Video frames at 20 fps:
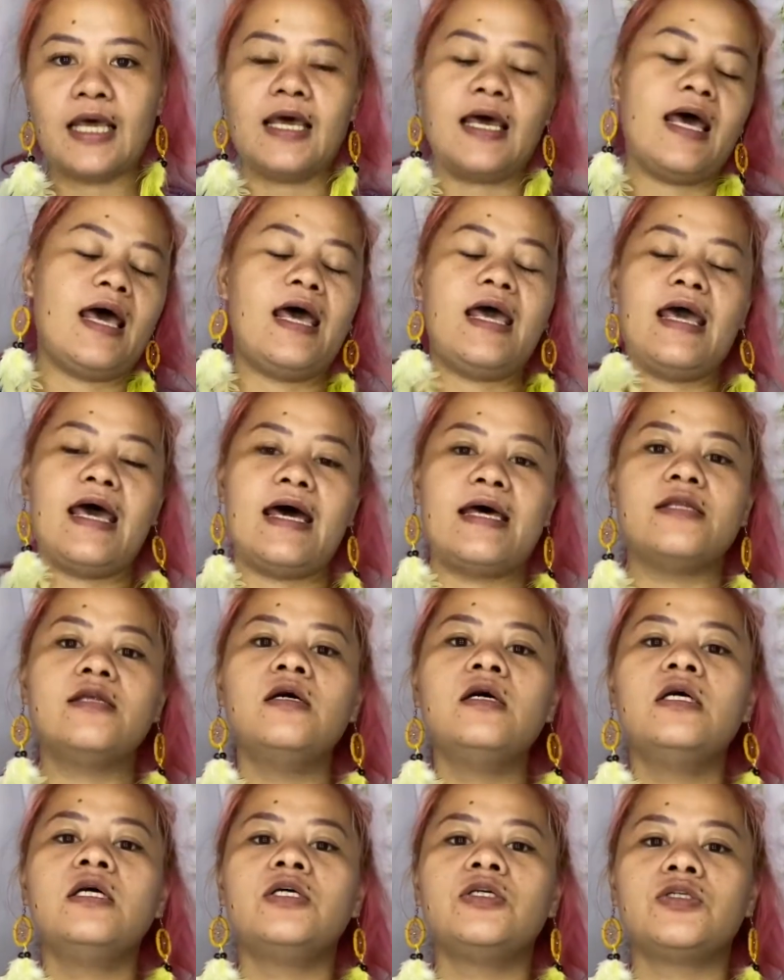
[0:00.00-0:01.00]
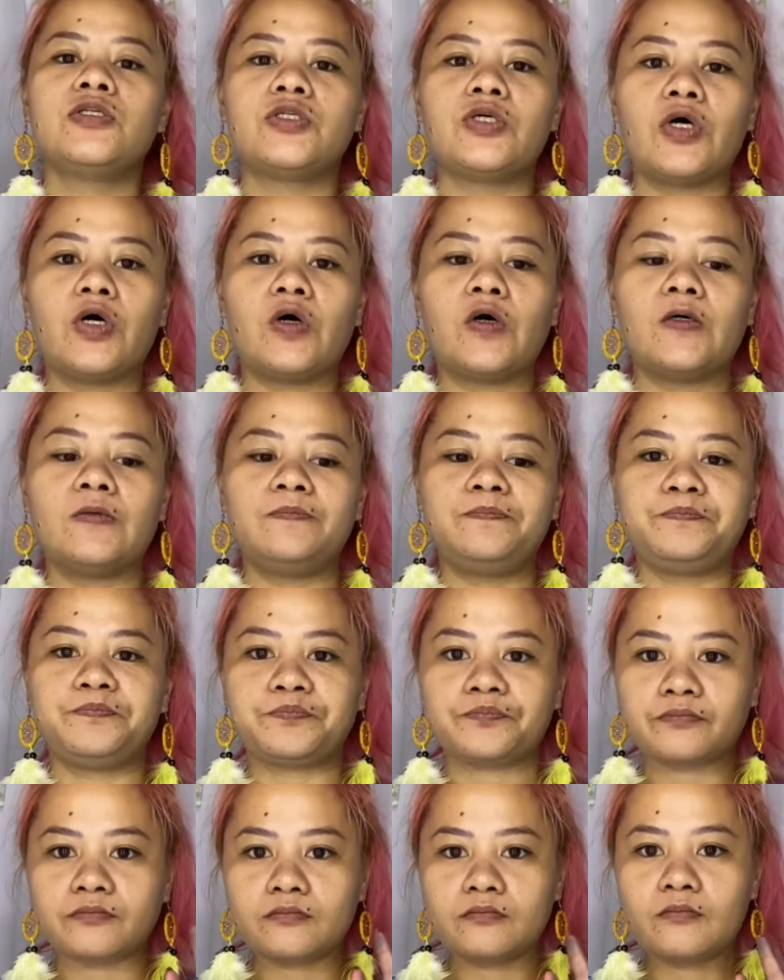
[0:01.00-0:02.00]
Ayan. So,
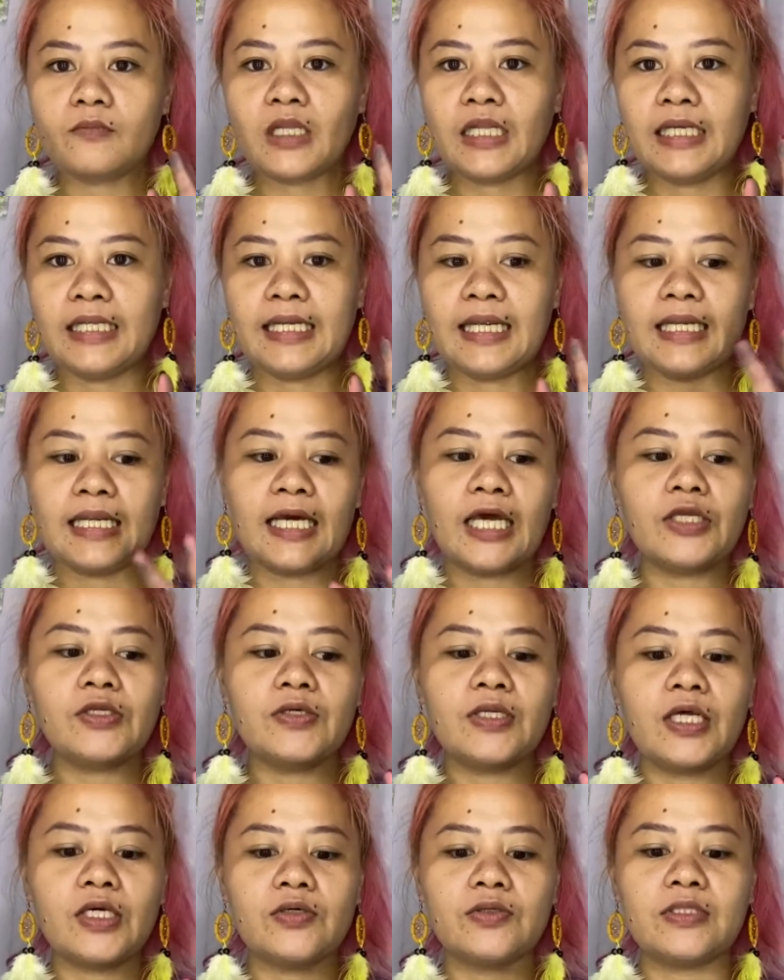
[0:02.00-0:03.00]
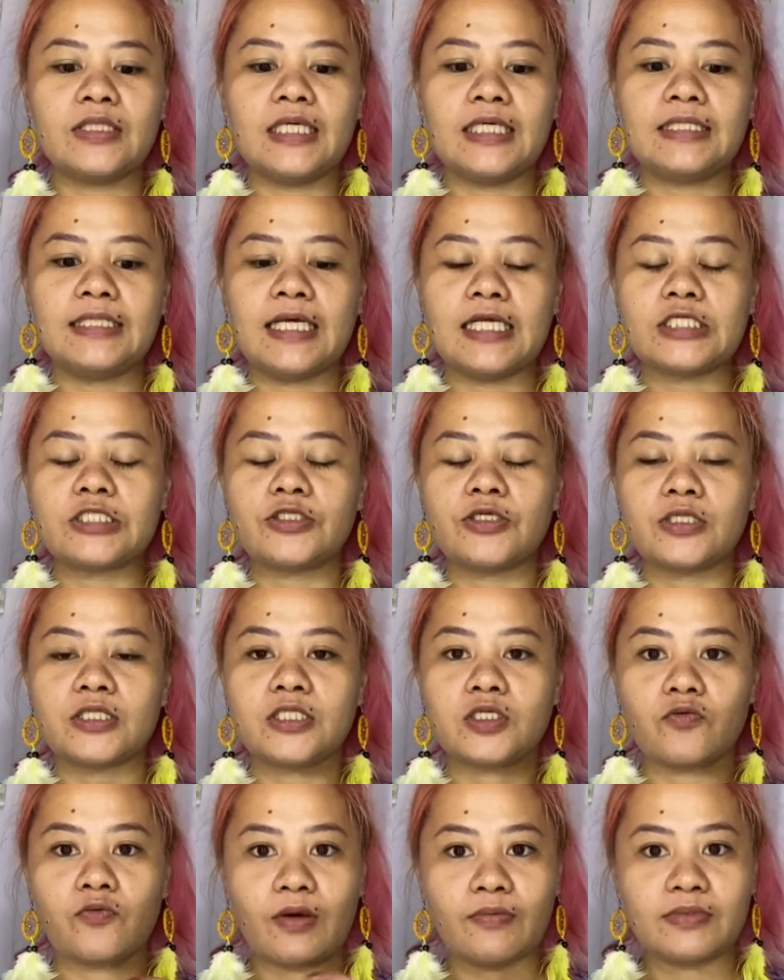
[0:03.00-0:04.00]
ilalagay nyo lang yung details dun sa
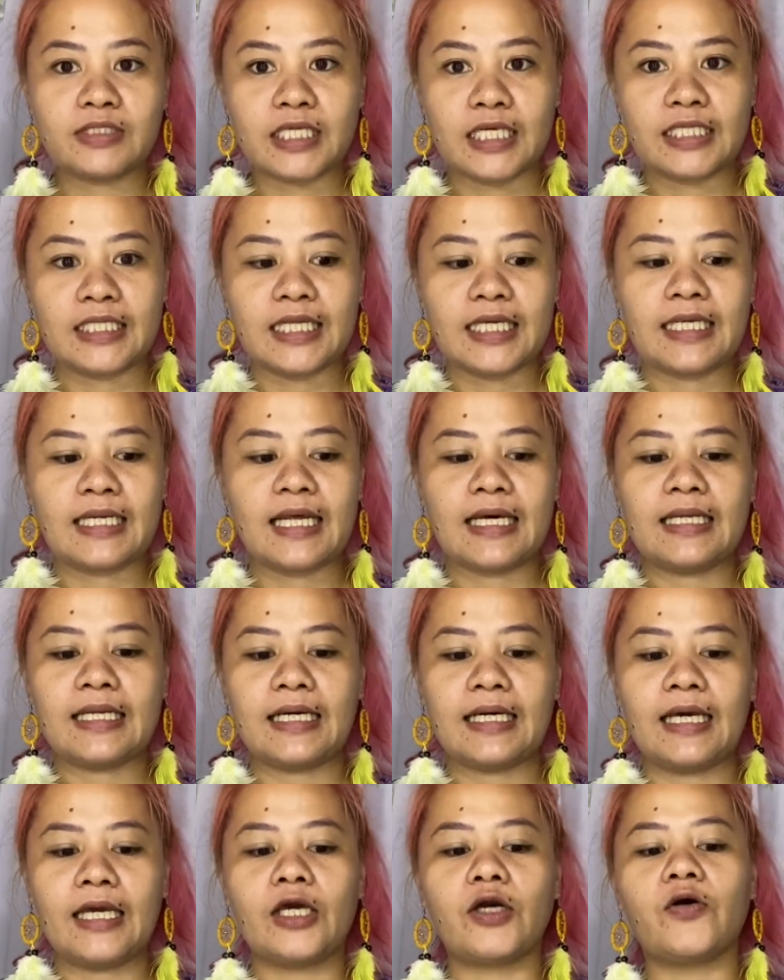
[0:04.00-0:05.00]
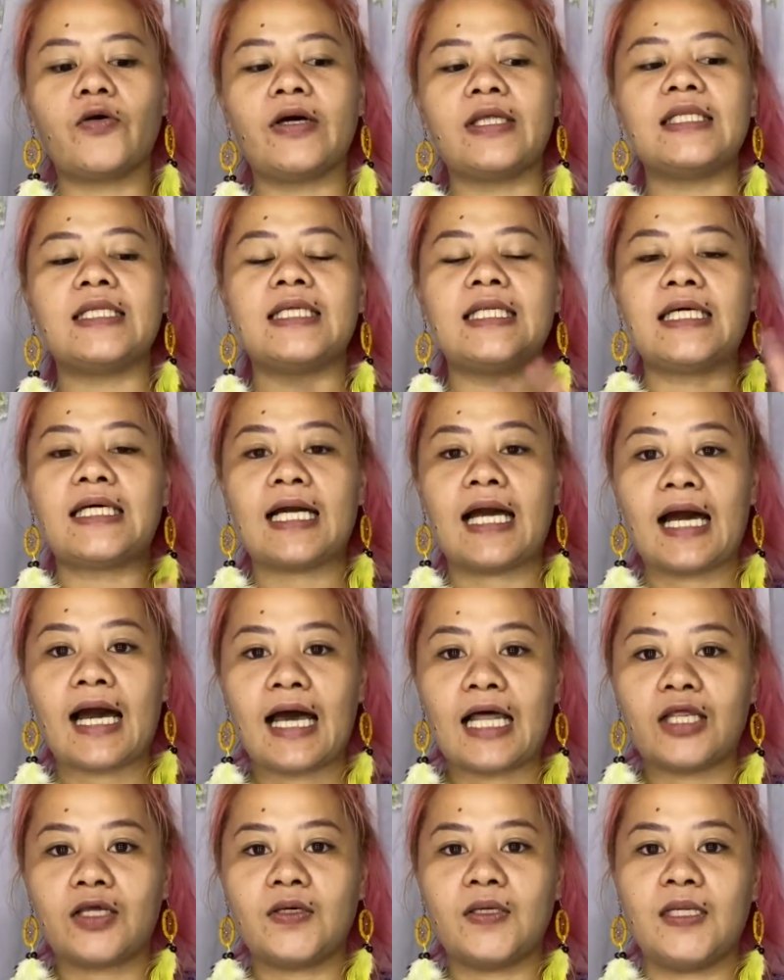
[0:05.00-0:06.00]
website na ilalagay ko and then
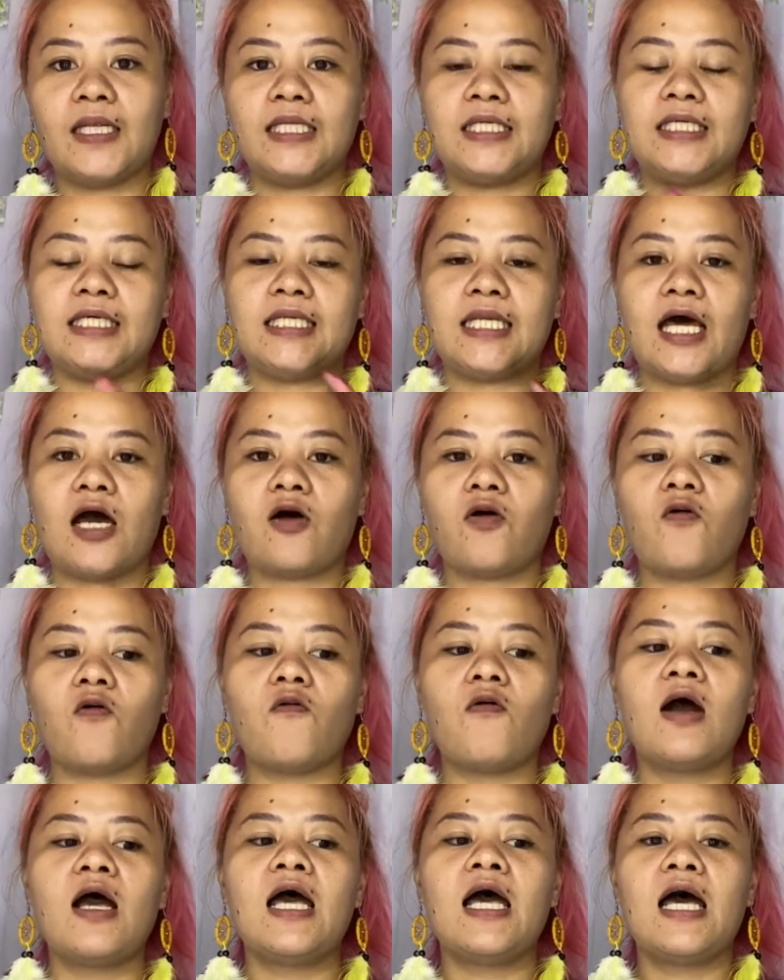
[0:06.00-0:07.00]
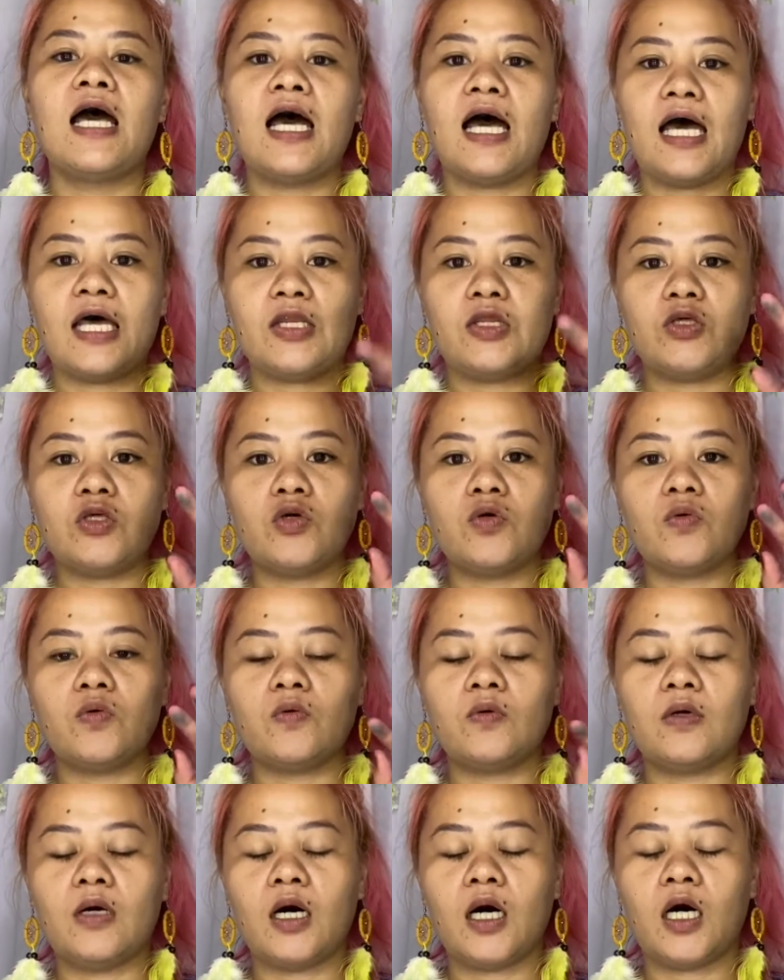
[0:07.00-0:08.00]
ika-calculate nyo na kung ano
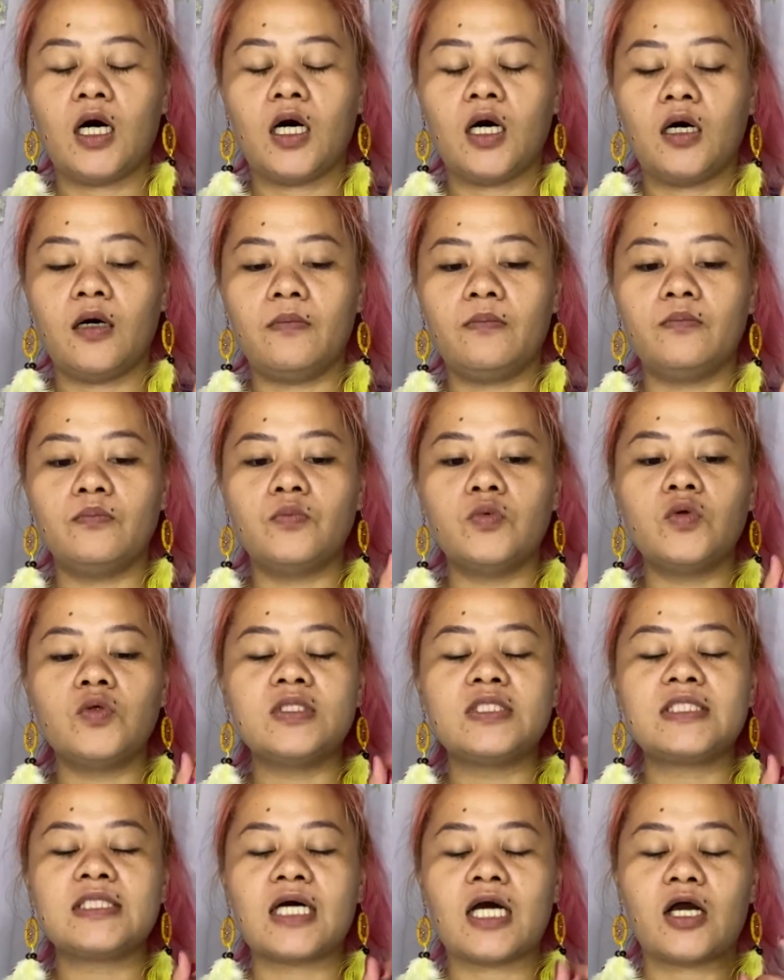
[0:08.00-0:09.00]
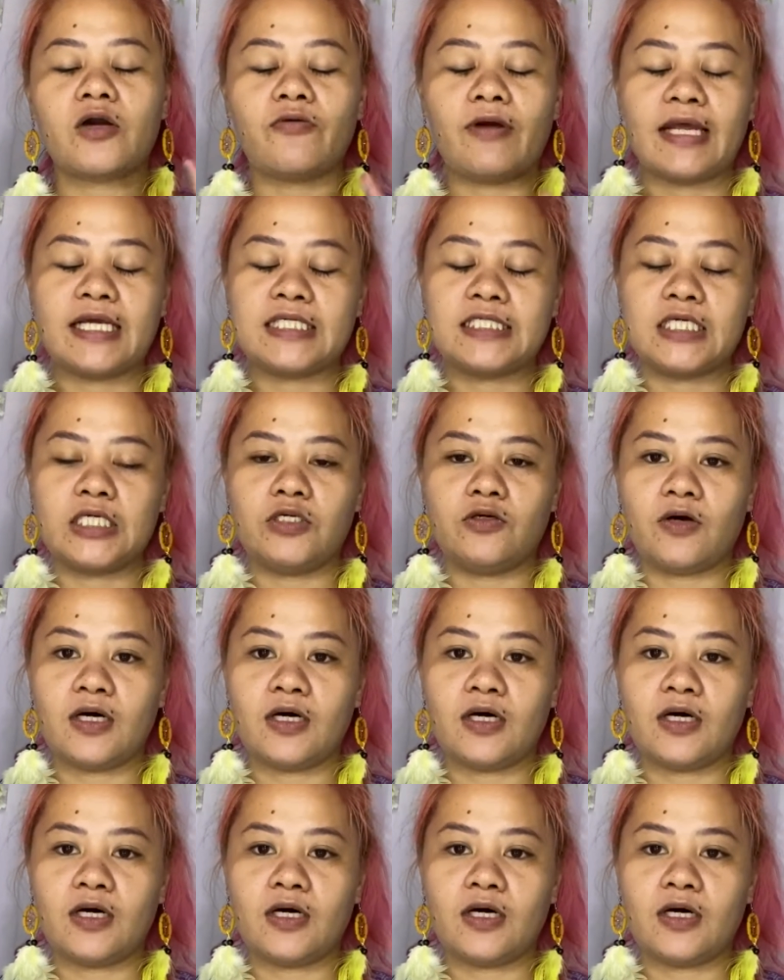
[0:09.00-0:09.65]
yung uh, moon sa rising nyo.